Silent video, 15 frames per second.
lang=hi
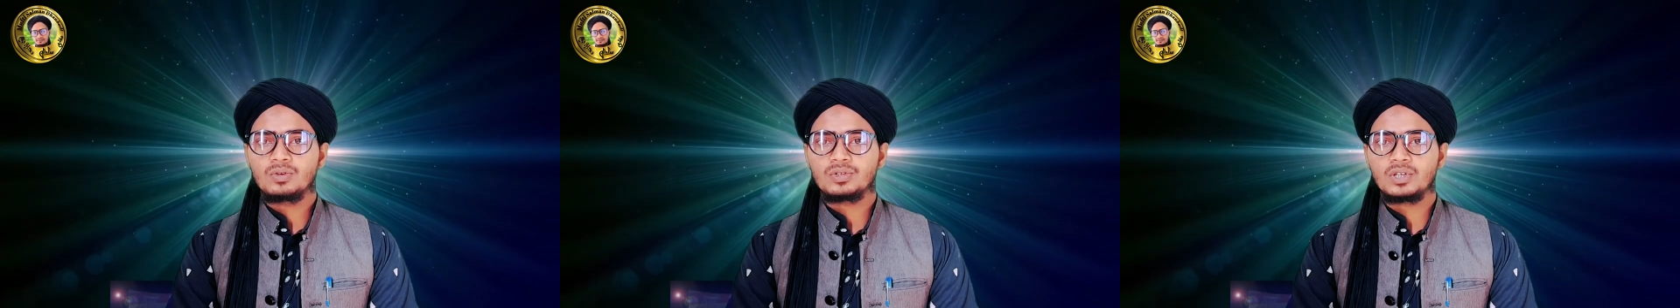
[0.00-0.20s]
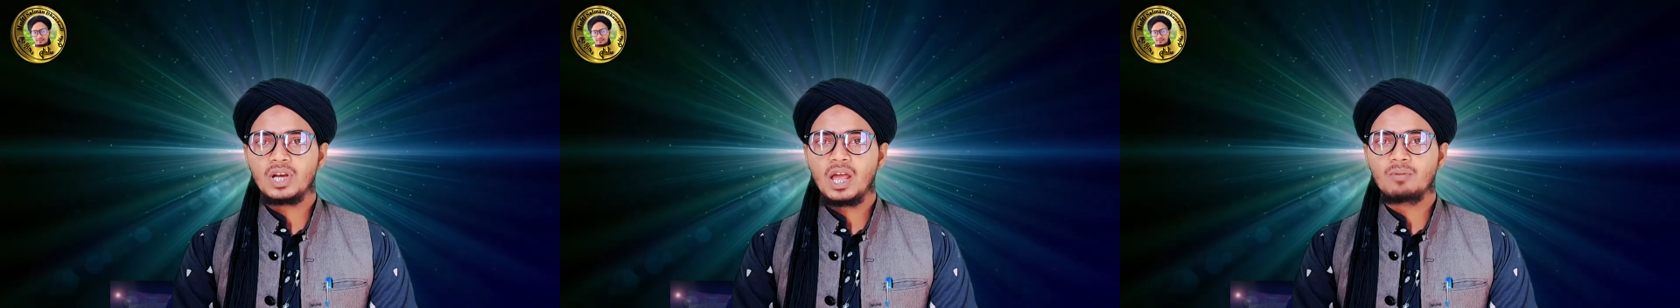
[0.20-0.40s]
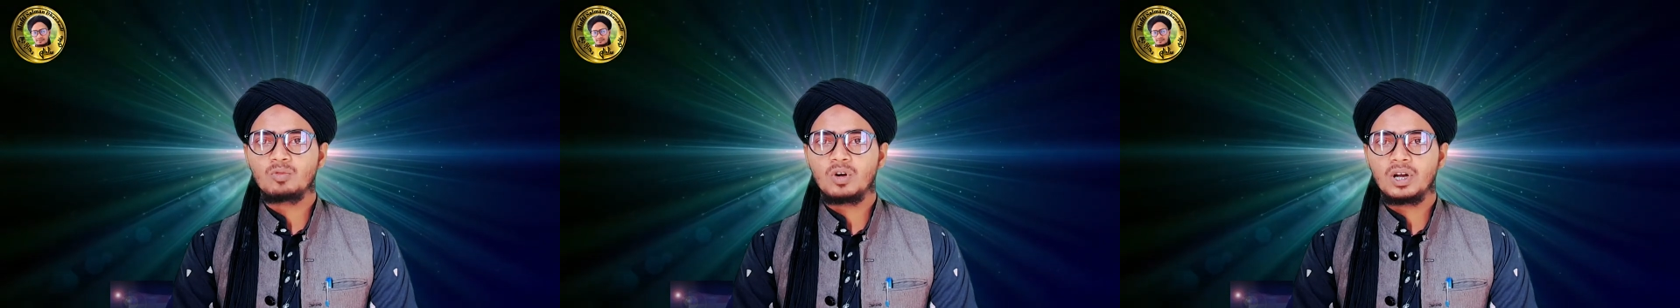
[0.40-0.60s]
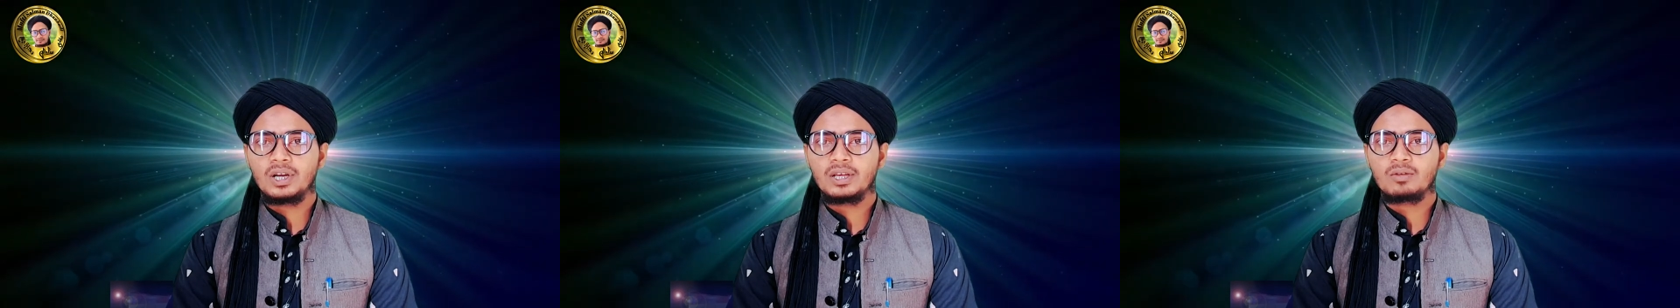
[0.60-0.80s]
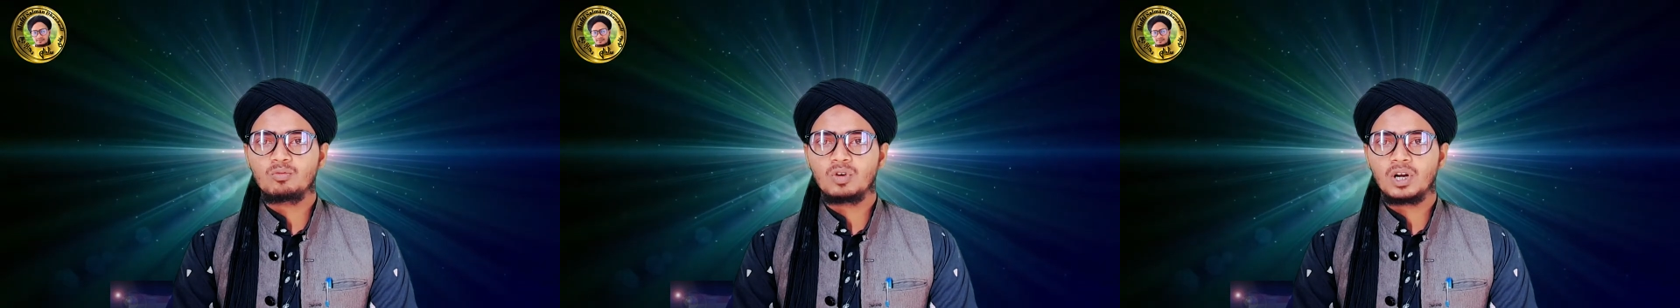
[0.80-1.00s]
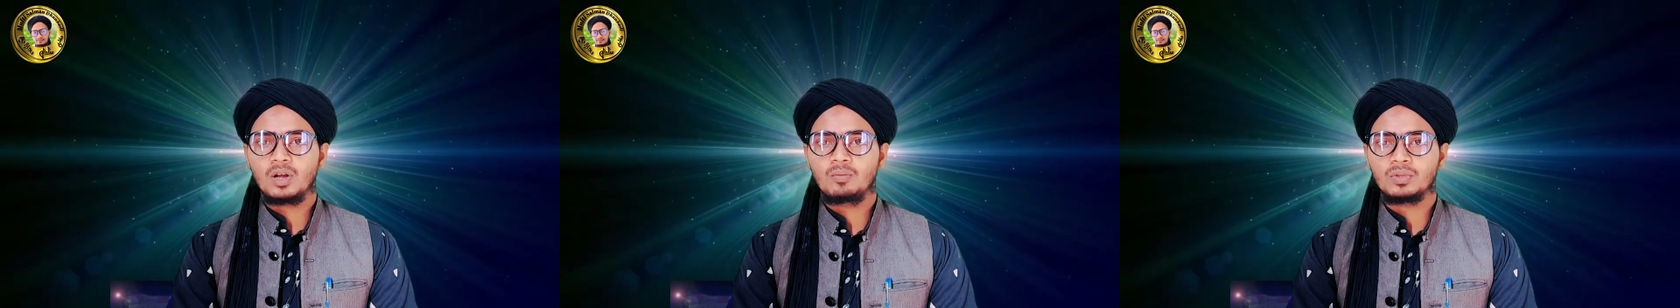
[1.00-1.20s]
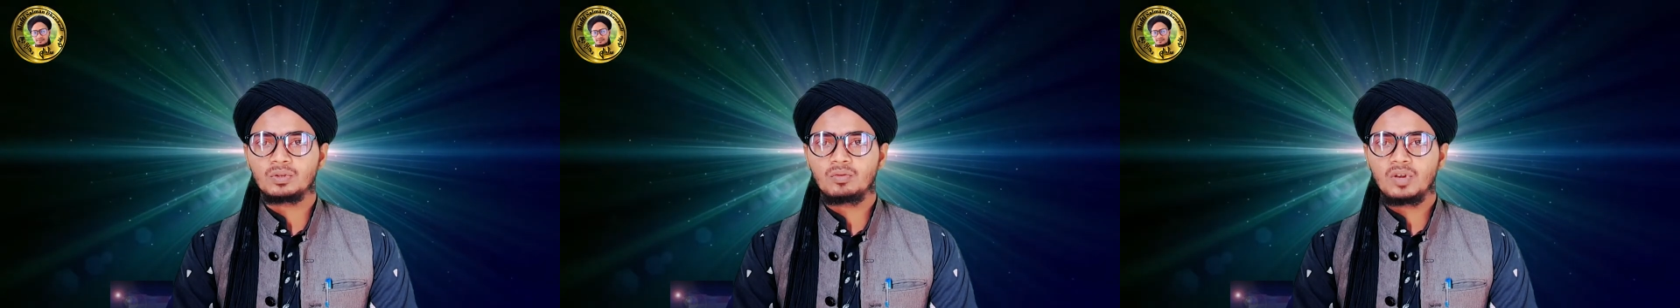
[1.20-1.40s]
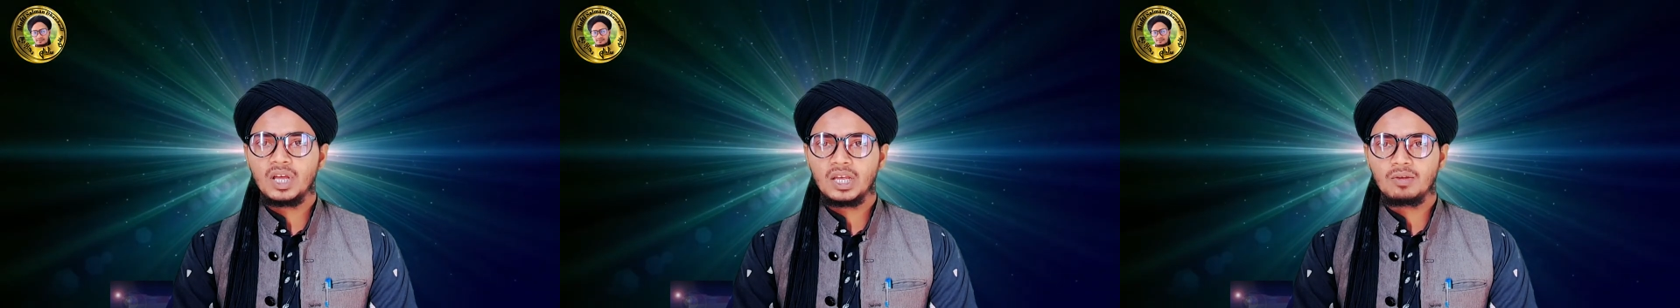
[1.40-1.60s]
असलकम
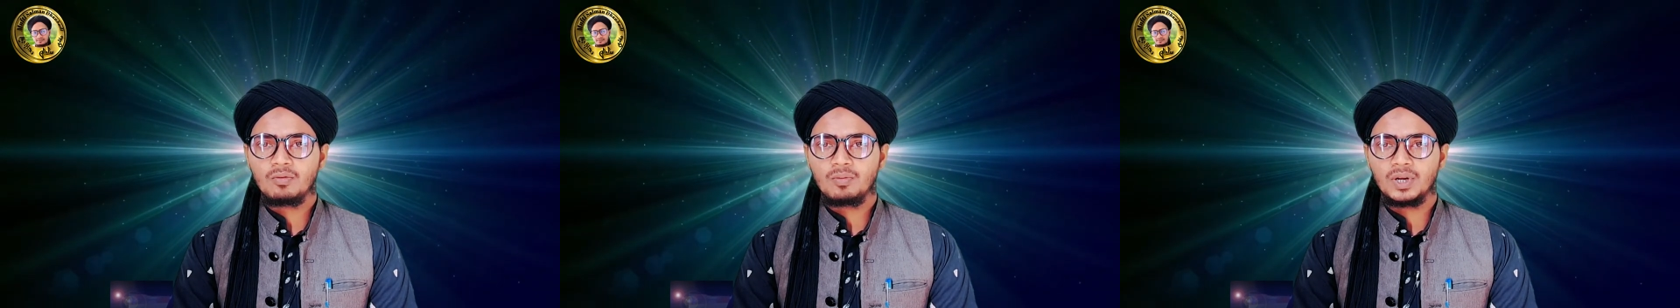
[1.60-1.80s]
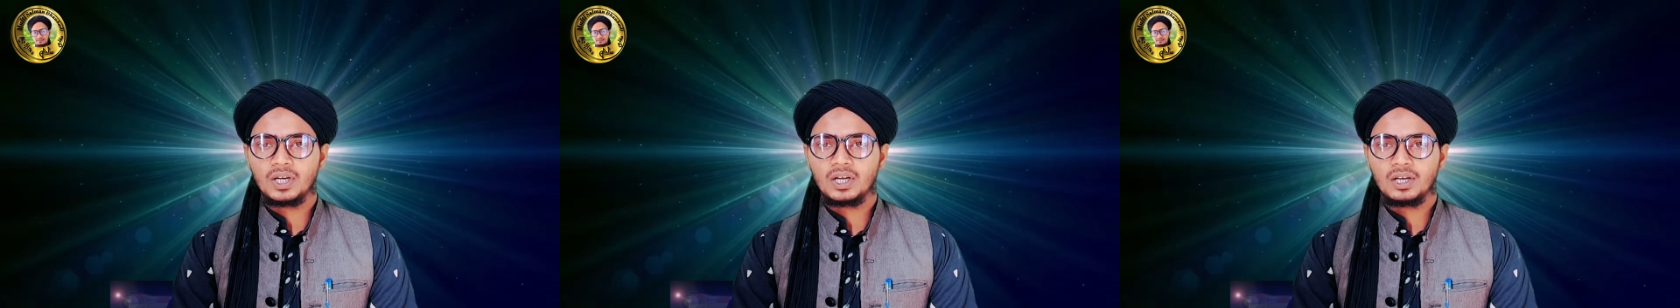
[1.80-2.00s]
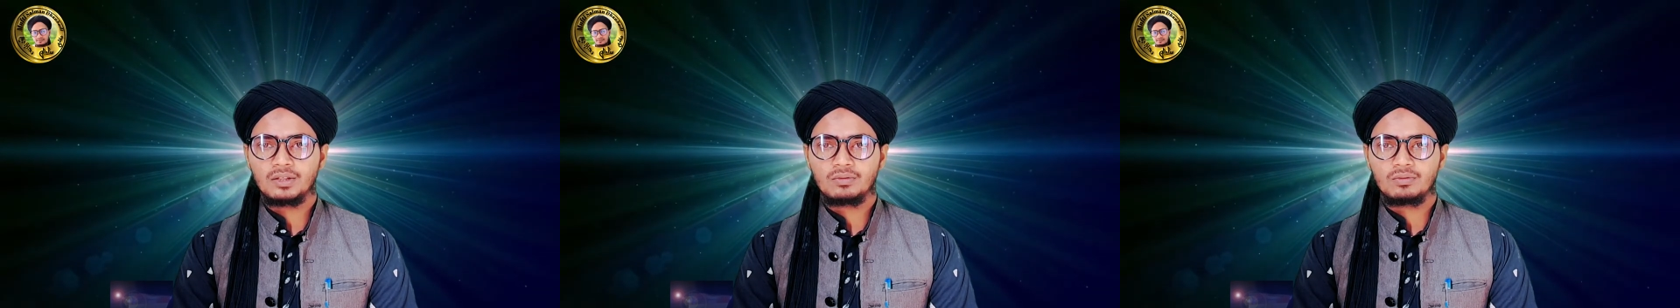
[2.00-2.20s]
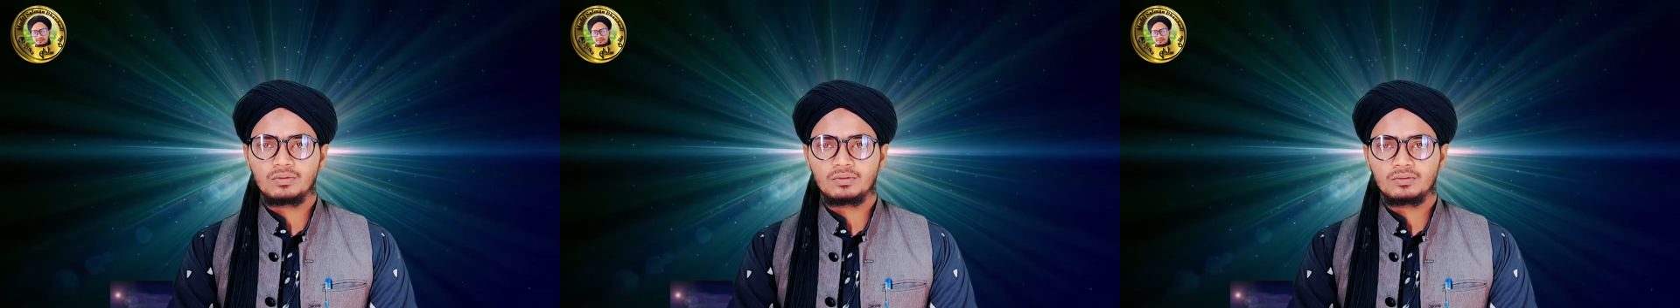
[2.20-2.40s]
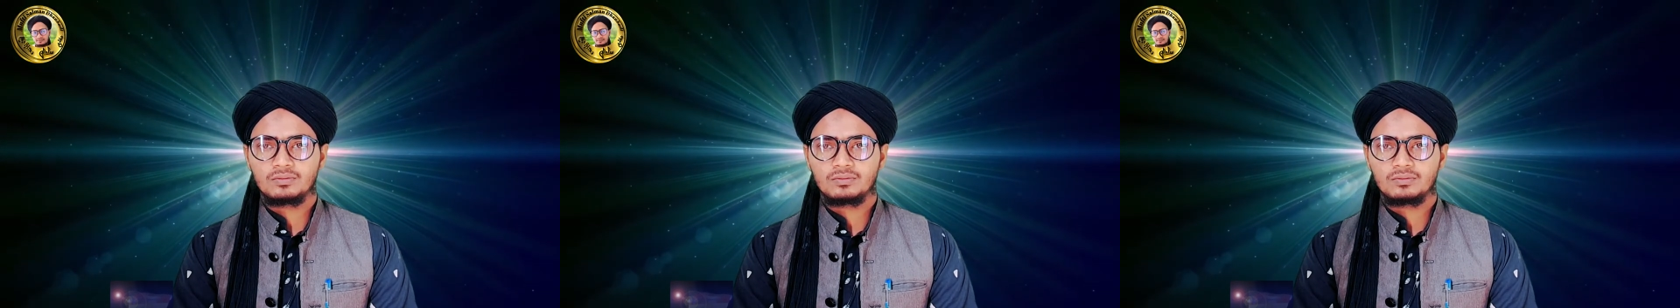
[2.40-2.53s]
वरहमल वर्का